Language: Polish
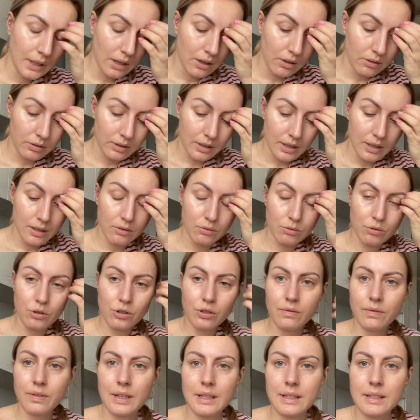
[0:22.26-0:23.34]
Ok, już
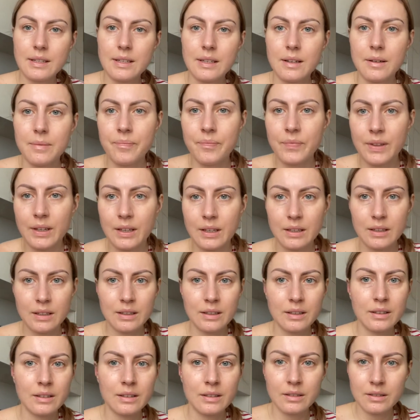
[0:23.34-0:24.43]
wracam.
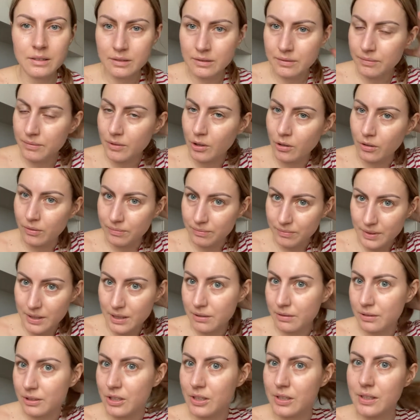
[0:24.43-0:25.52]
Yy, no,
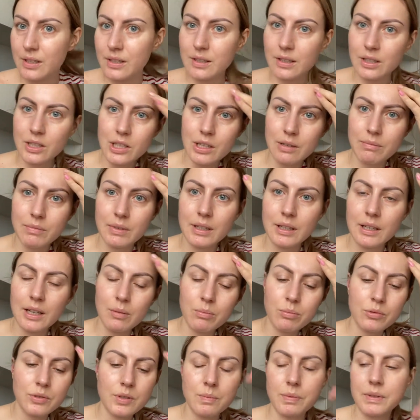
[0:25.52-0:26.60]
cały czas nie zaczęłam
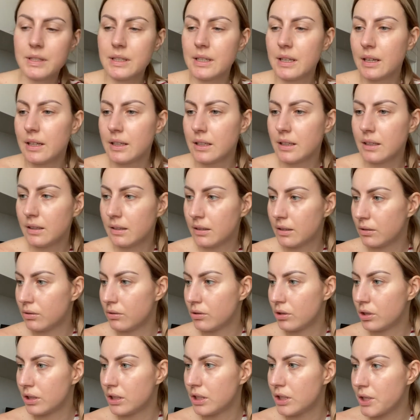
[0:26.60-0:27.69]
make-upu specjalnie, dlatego
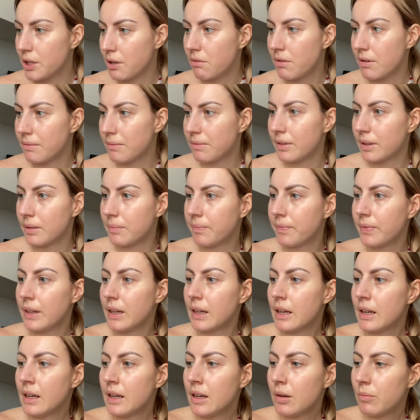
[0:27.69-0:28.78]
że chciałam Wam
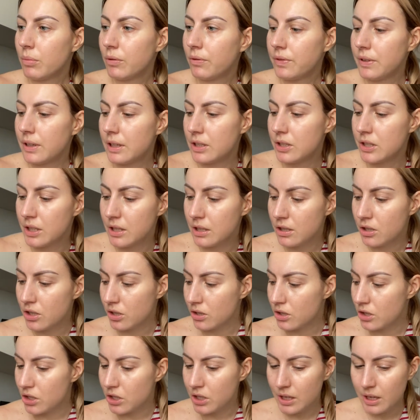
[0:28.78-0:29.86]
powiedzieć, że
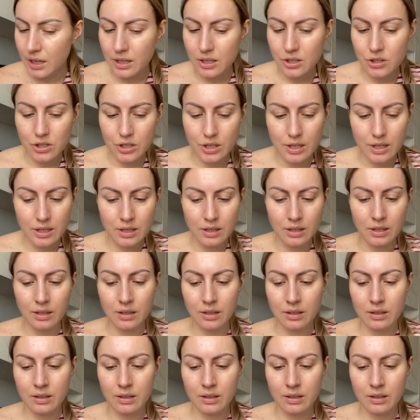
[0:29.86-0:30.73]
dzisiaj dzień yy,